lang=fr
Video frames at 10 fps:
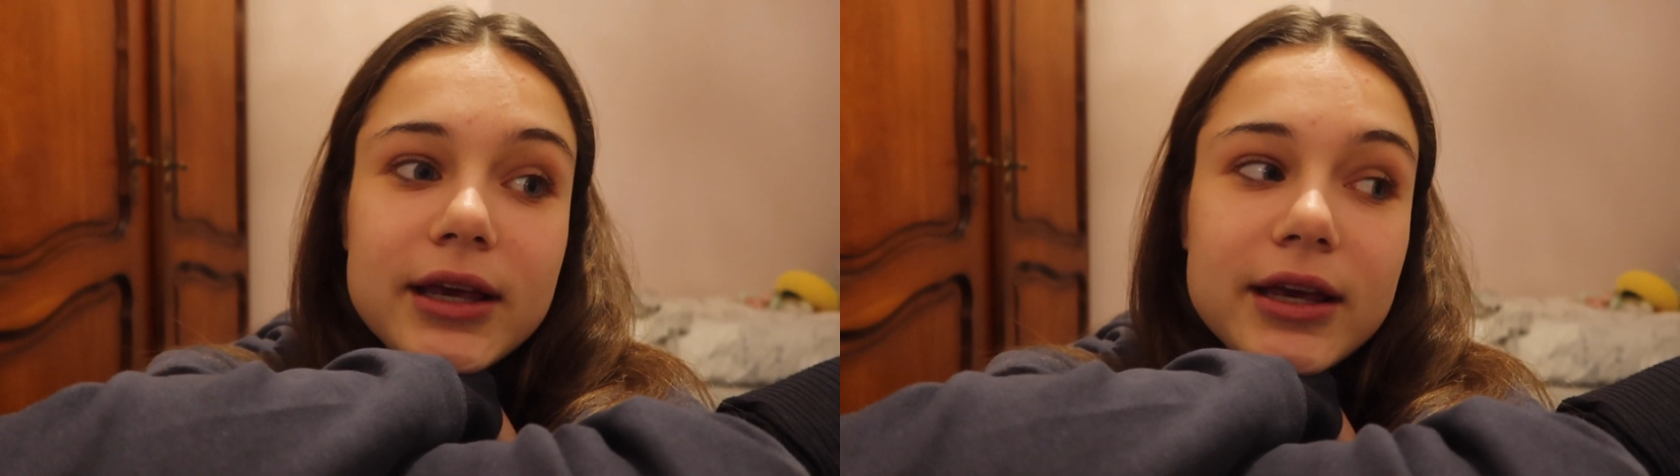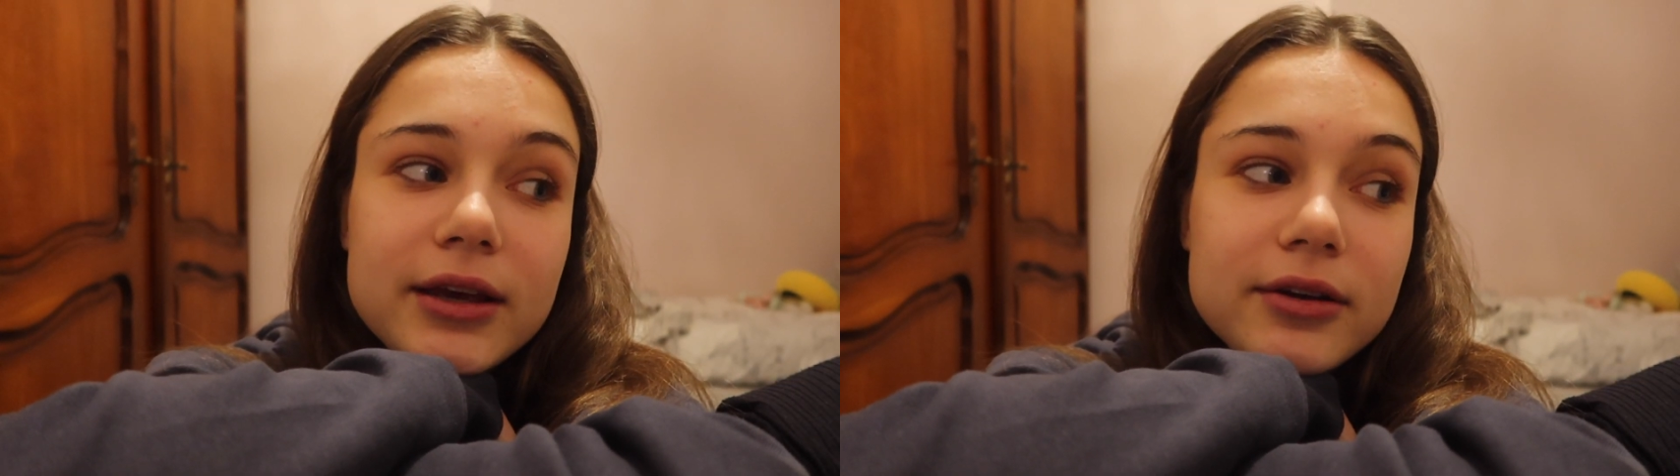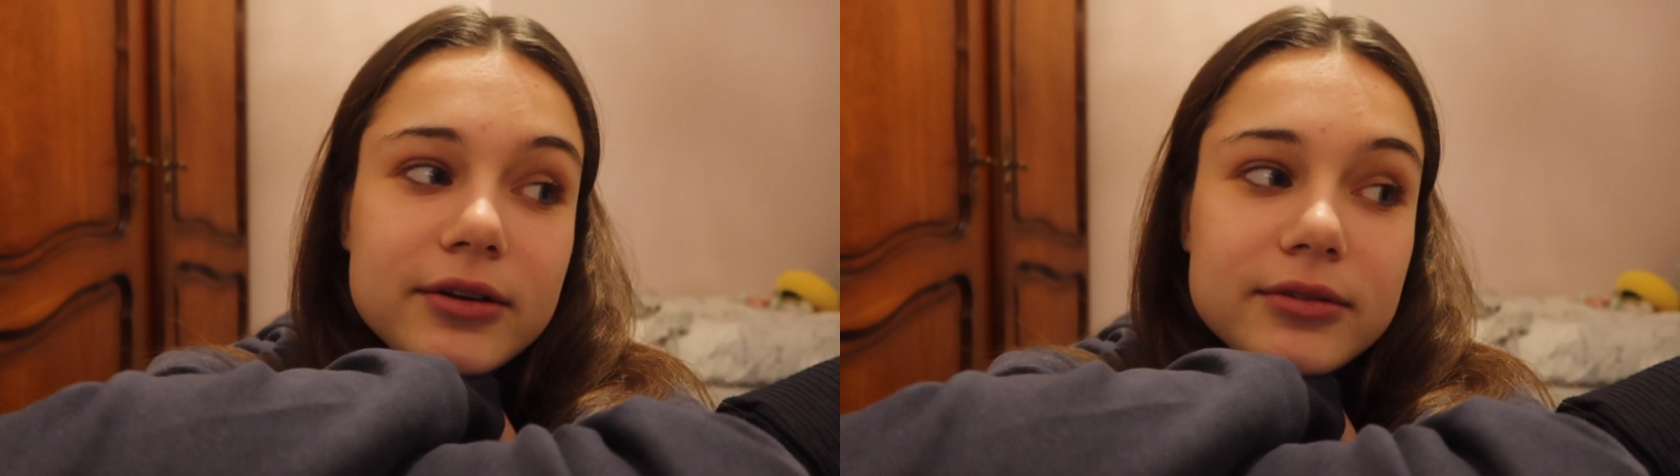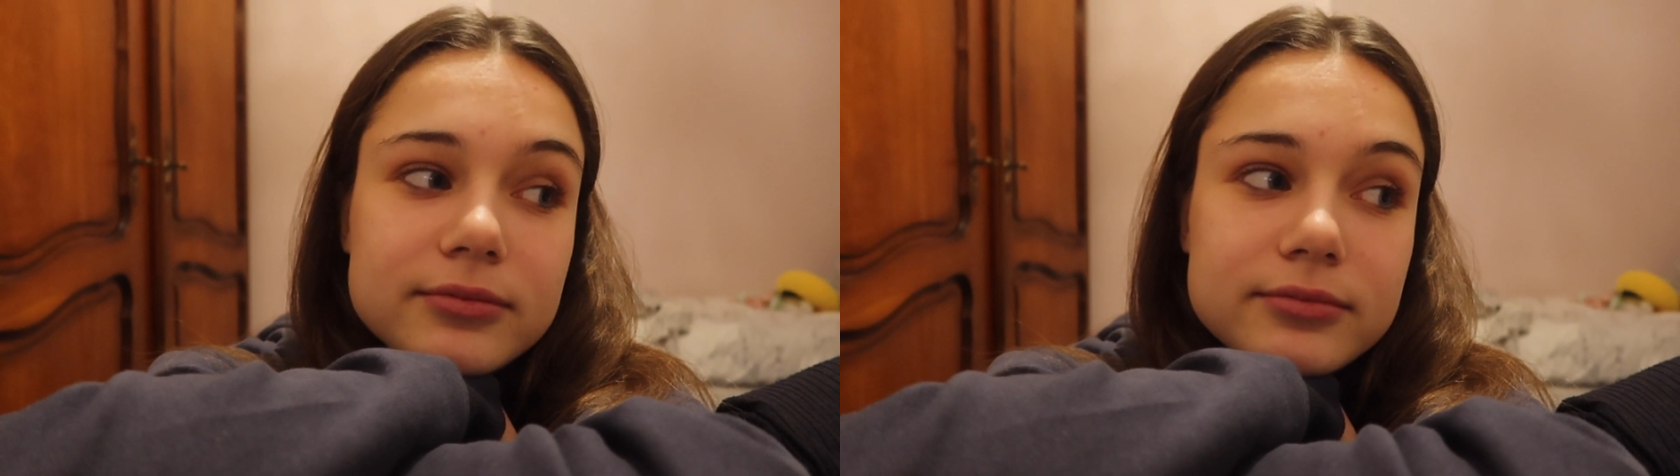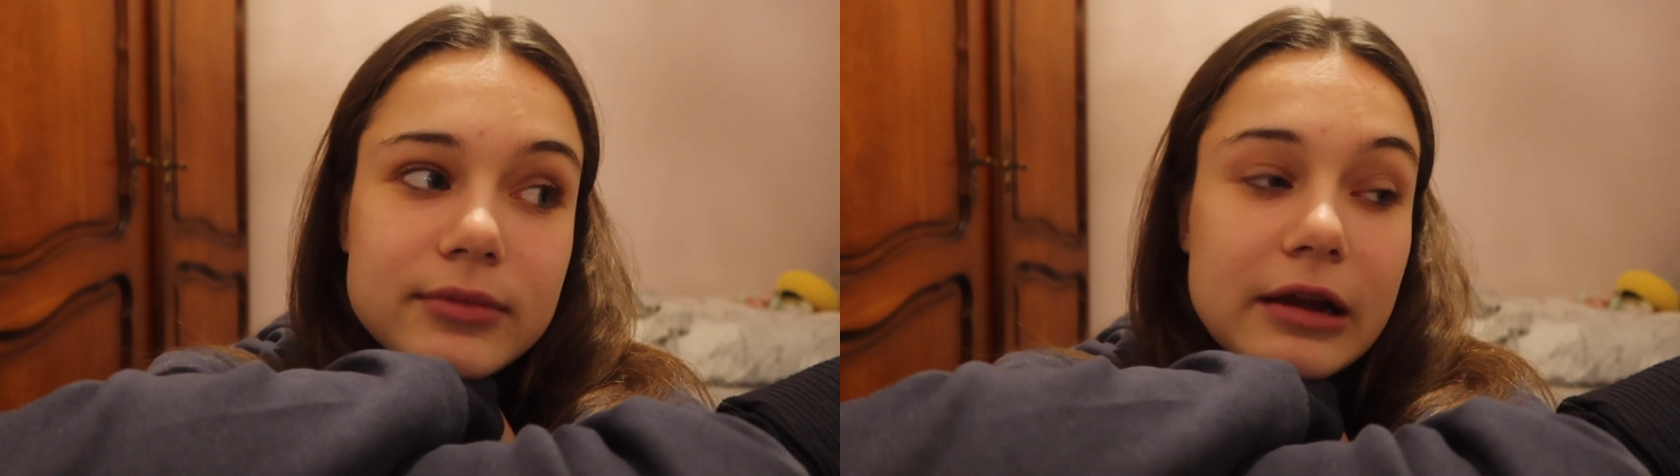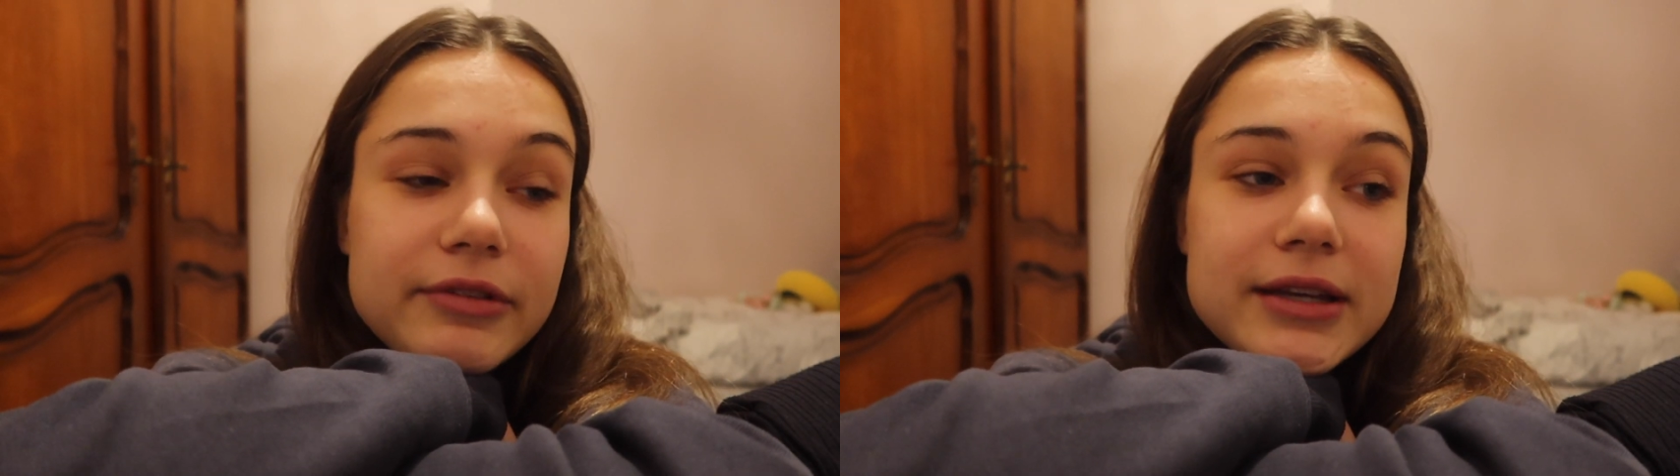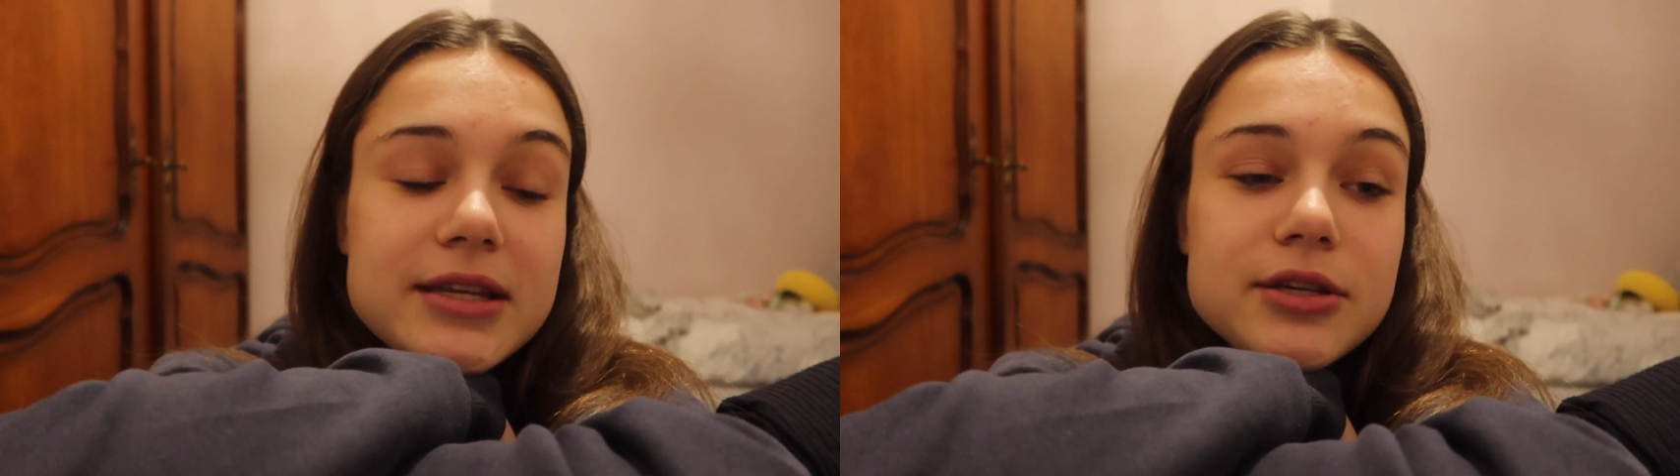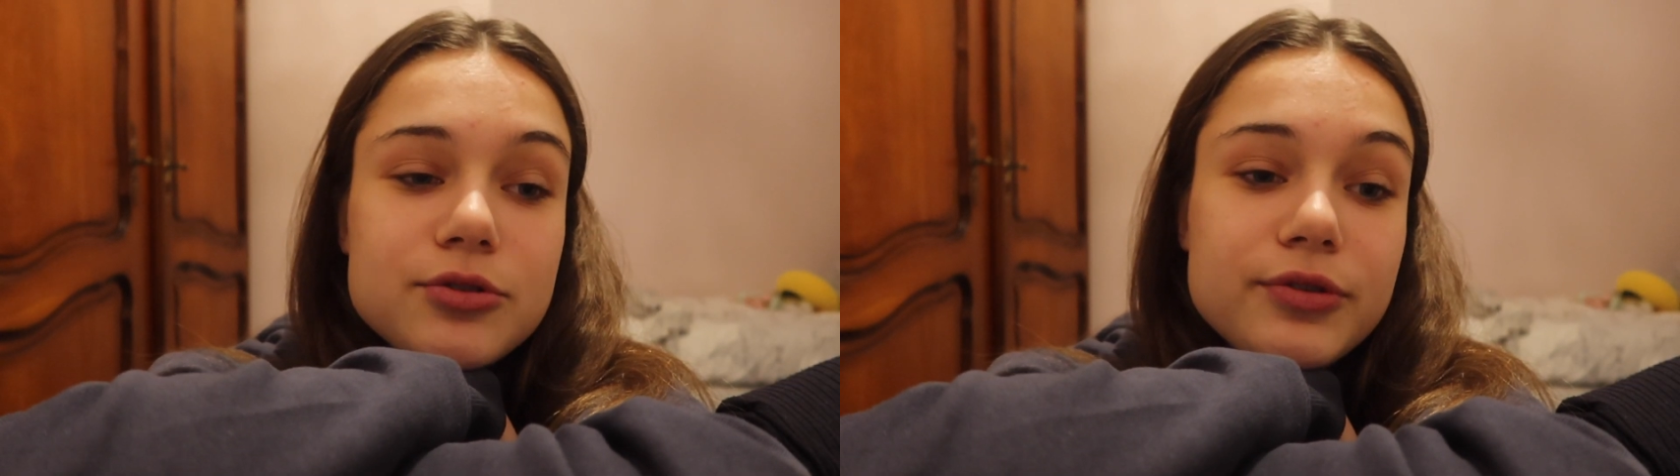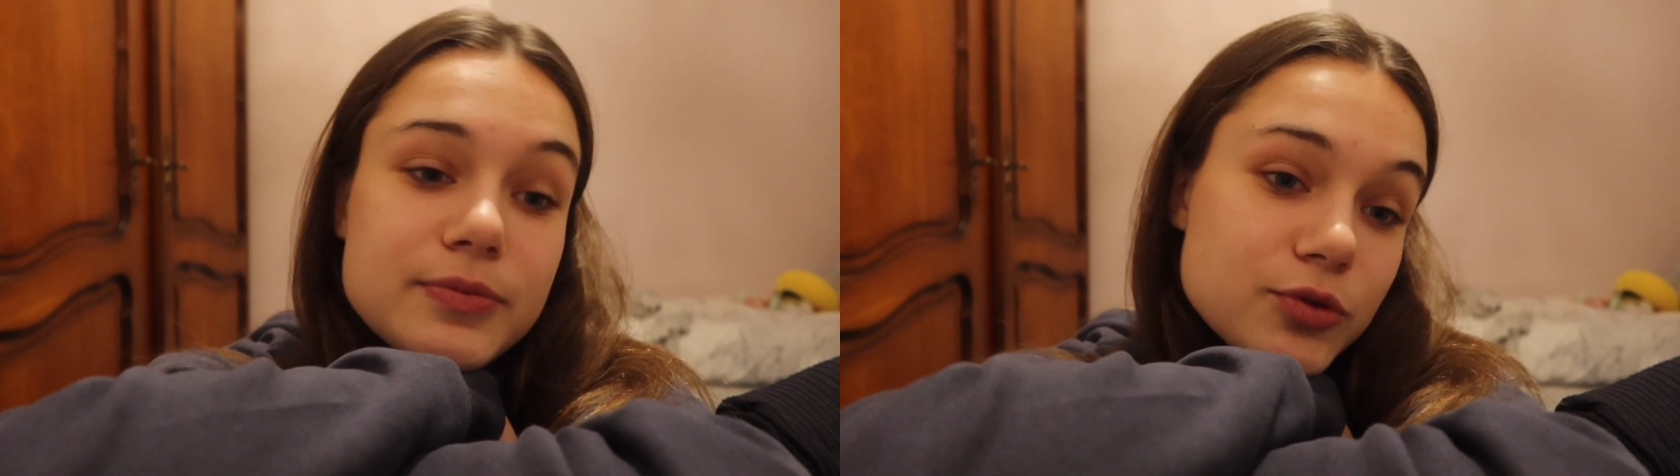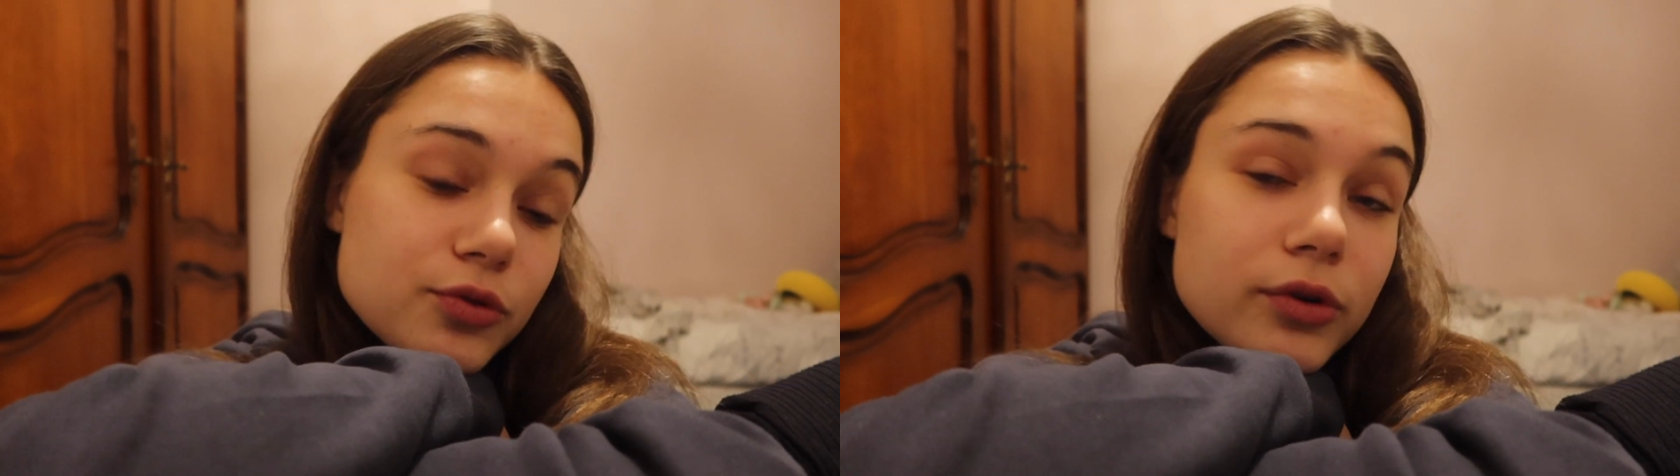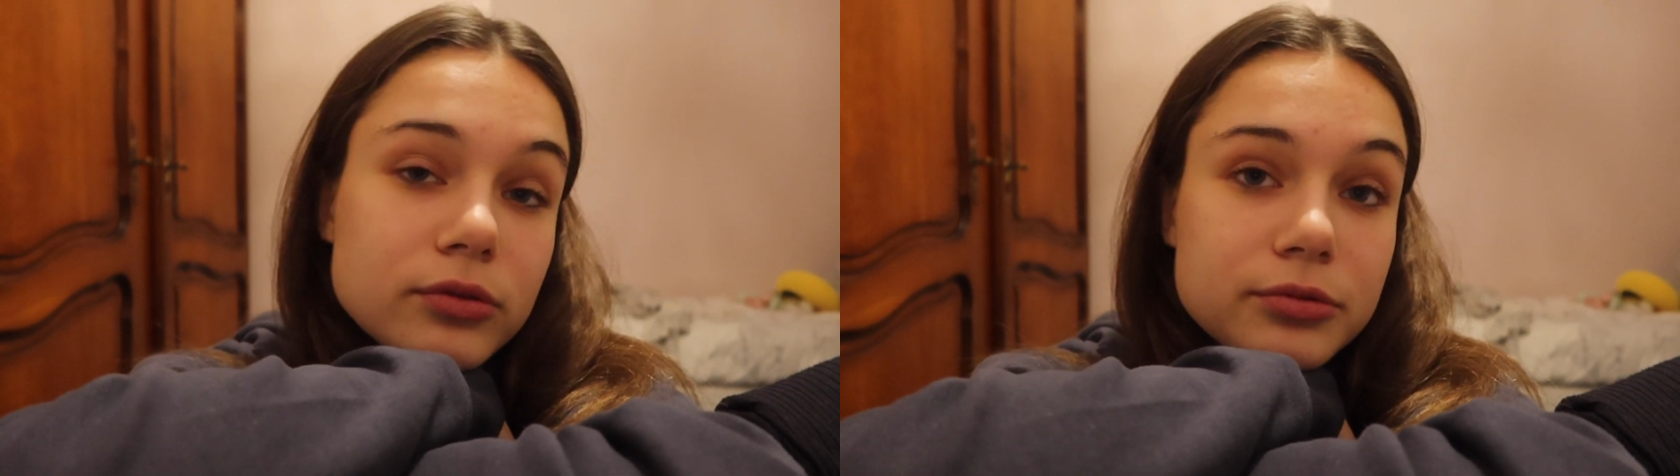Et euh, la vérité c'est que je filme souvent